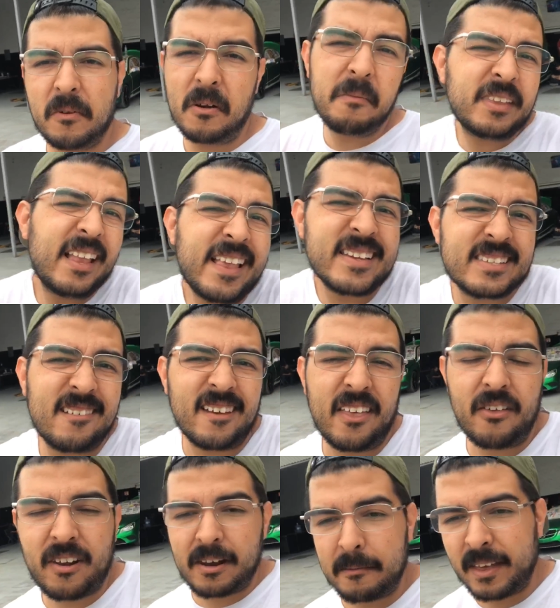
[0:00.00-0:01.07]
pero el vinil ya estaba
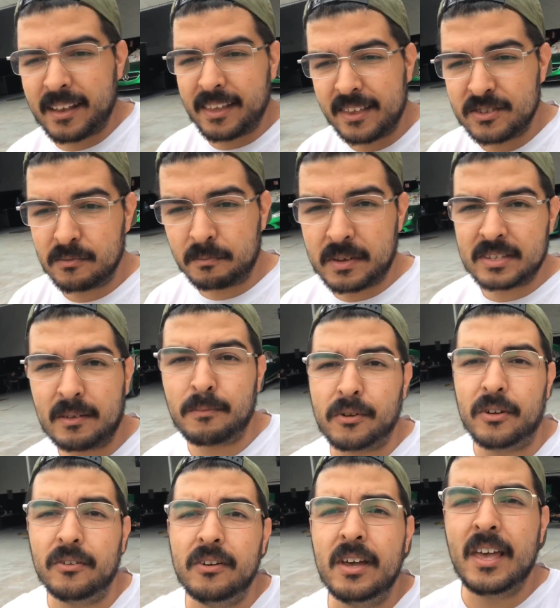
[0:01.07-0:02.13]
dado a la madre desde un
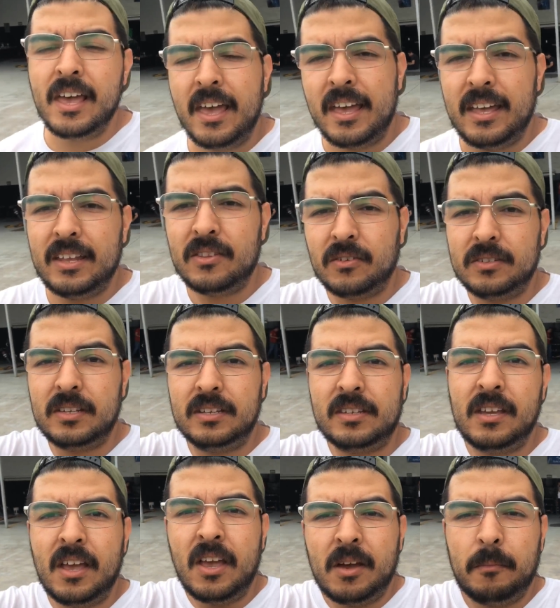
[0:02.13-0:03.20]
principio, ¿no?
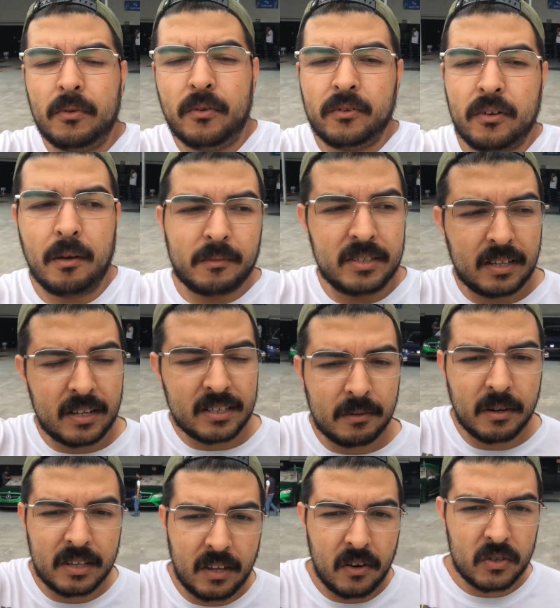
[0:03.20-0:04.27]
Entonces, pues lo único que vamos a hacer es
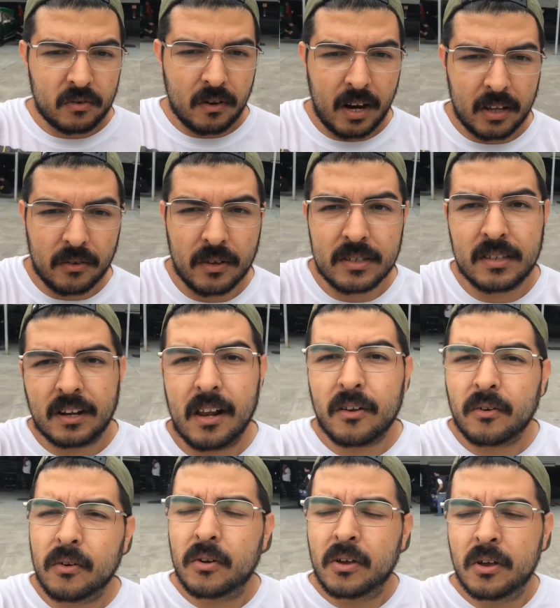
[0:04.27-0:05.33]
divertirnos un rato, hacer
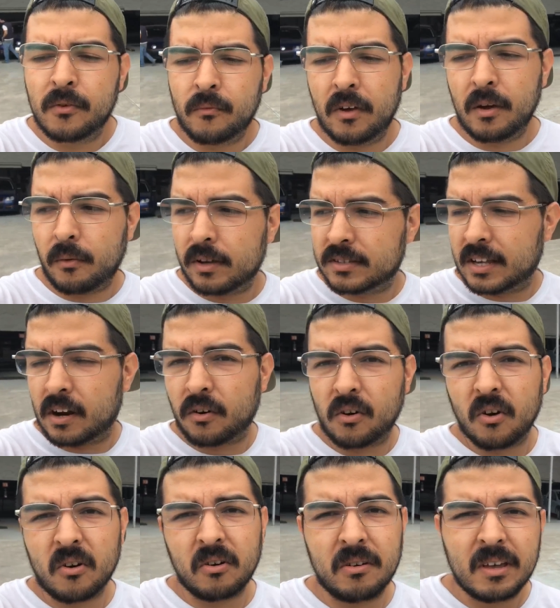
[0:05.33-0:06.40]
algo nuevo, hacer algo
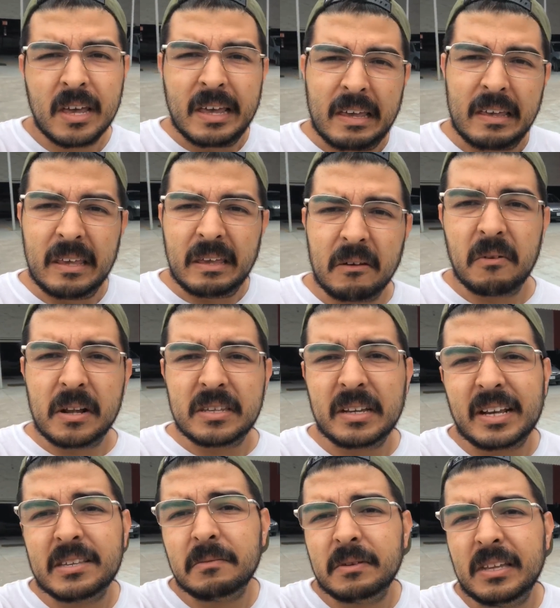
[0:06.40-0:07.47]
loco. Y
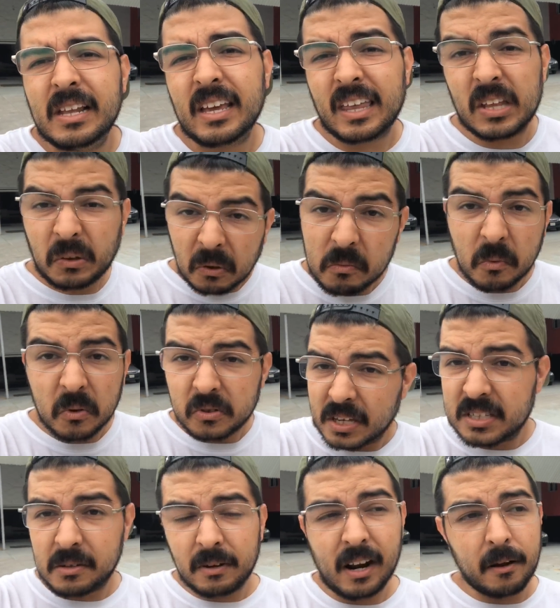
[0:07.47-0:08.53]
acuérdense que es vinil que de todos modos
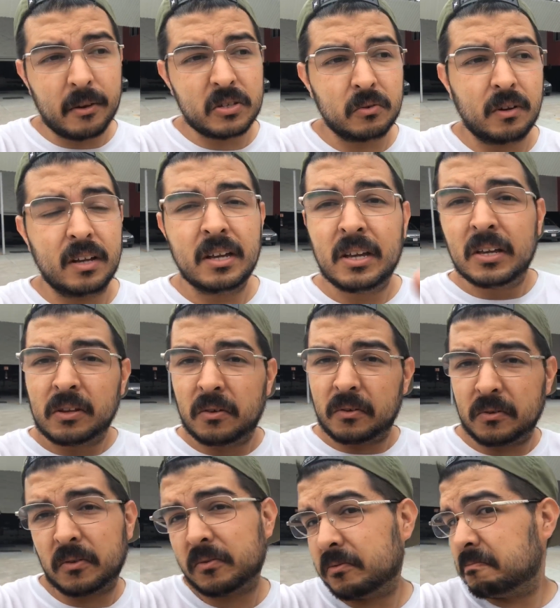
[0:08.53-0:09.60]
ya se iba a la basura.
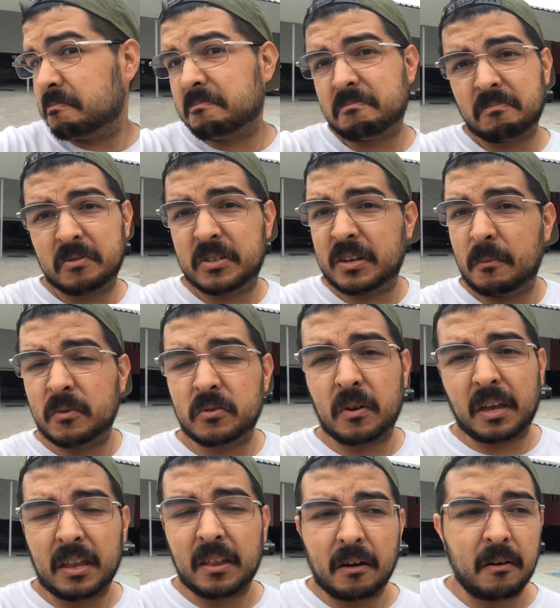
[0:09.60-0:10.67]
Entonces, pues, pues echamos
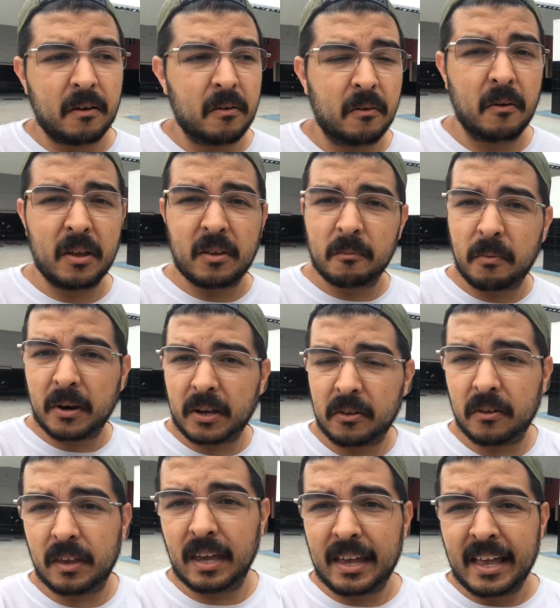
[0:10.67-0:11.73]
ahorita, ahorita un
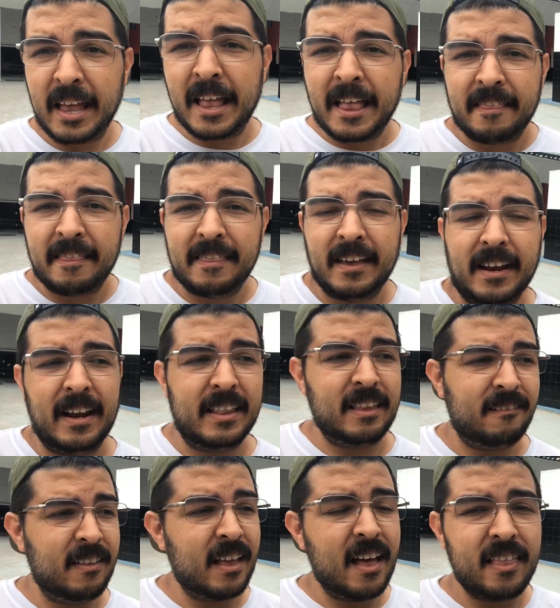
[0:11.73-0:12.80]
poquito de, de
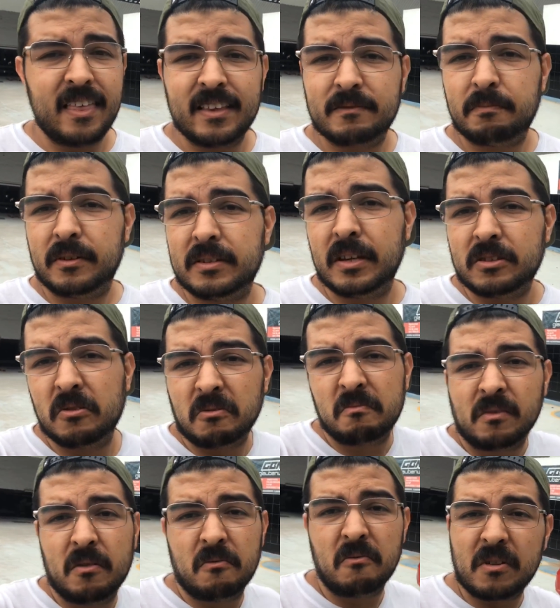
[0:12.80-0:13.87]
creatividad y después de eso,
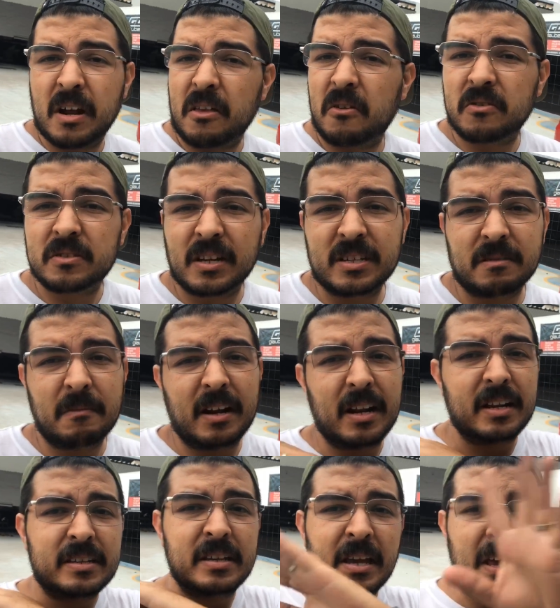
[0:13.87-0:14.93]
una, dos, tres
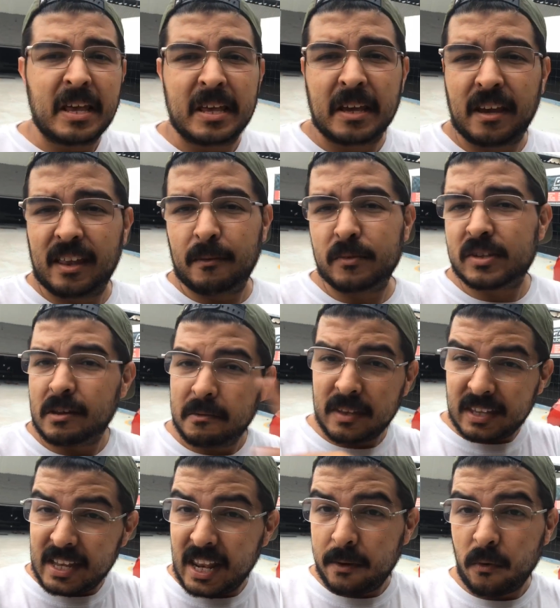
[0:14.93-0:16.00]
semanas, quitamos el
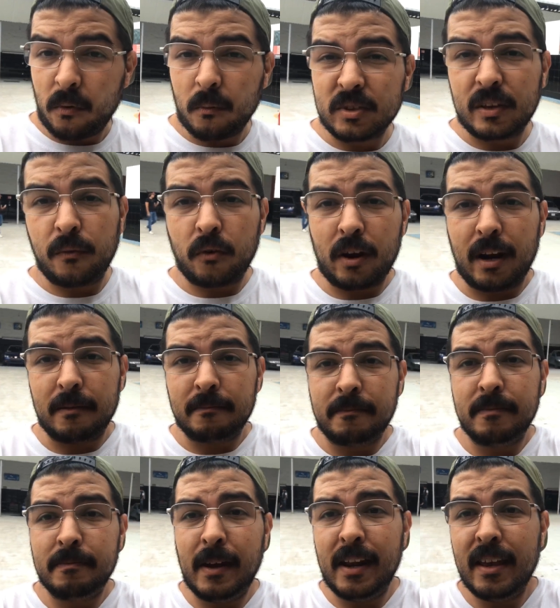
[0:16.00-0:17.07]
vinil y volvemos a forrar,
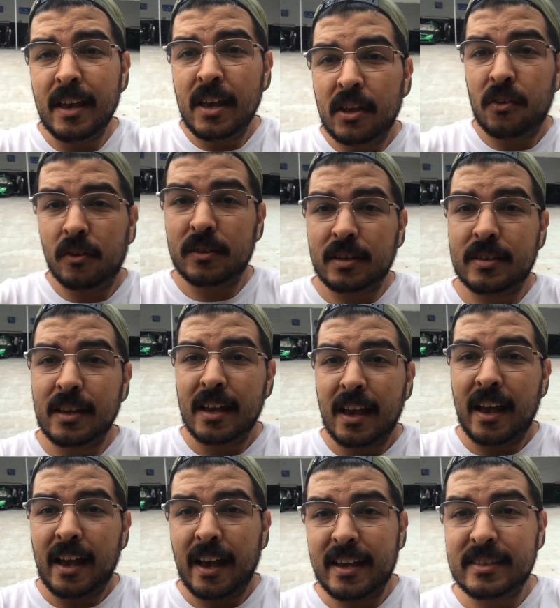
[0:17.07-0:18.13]
¿vale? Entonces,
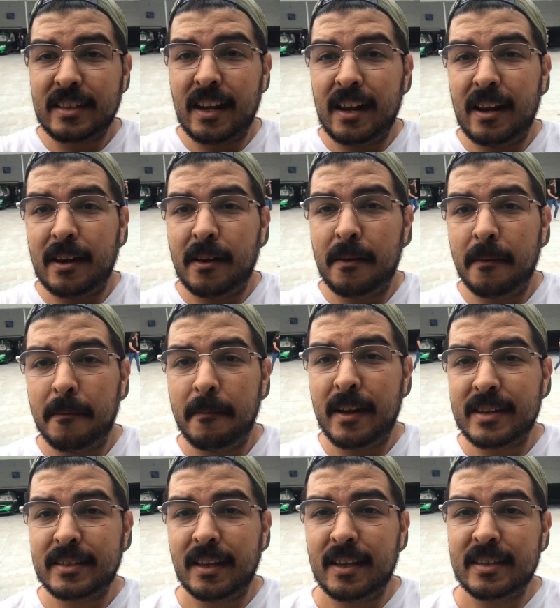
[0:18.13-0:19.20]
ahí está el
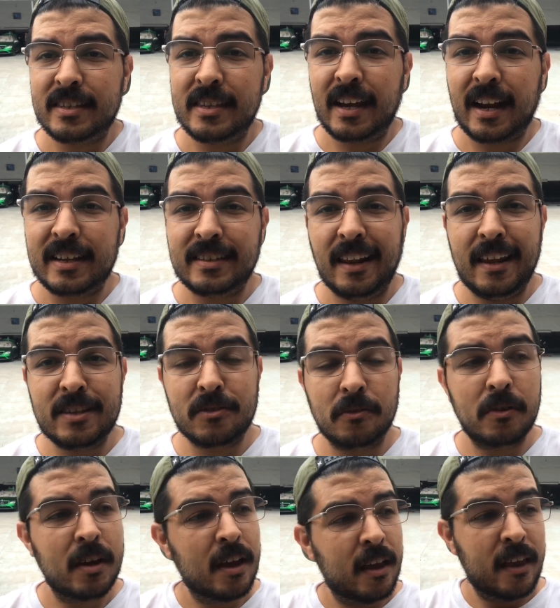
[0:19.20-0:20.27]
Mercedes ya casi
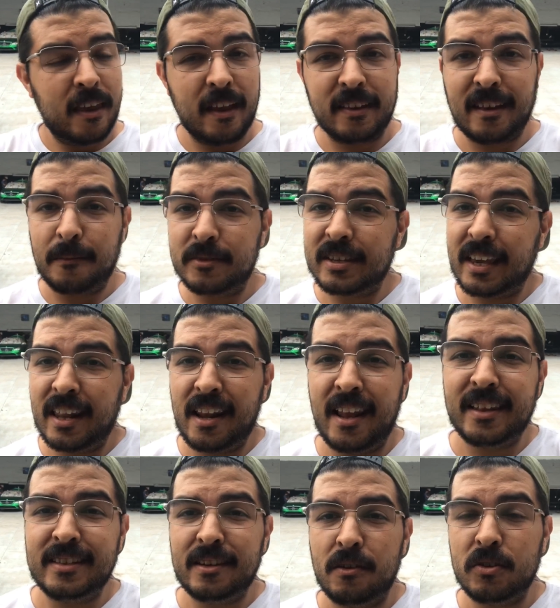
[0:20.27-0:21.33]
listo. Ya tenemos aquí las
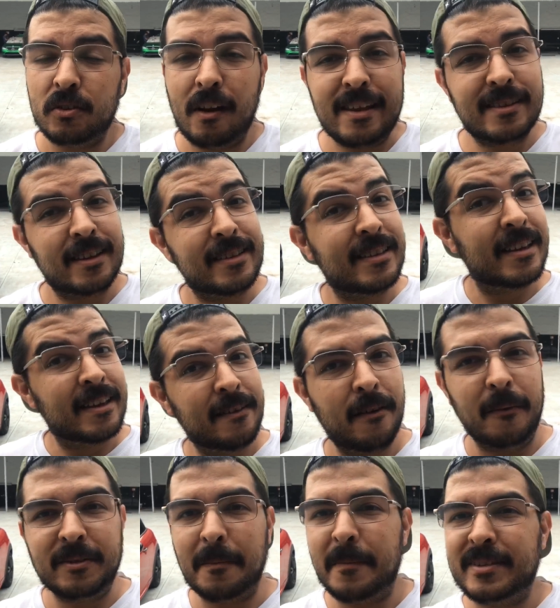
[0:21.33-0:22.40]
latas de solistas y
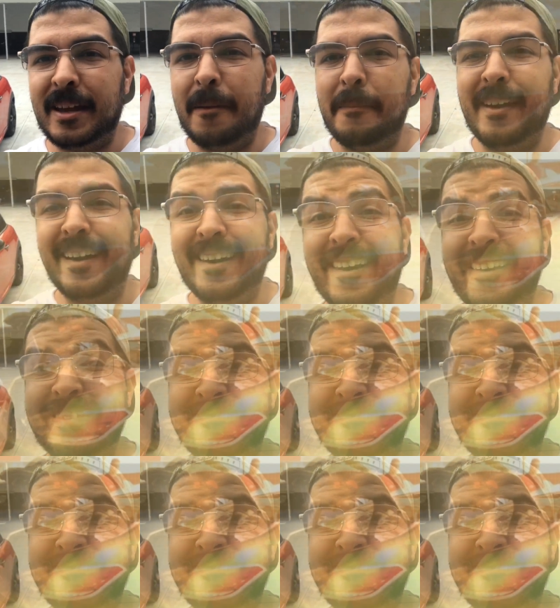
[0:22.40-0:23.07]
vamos a empezar a pegar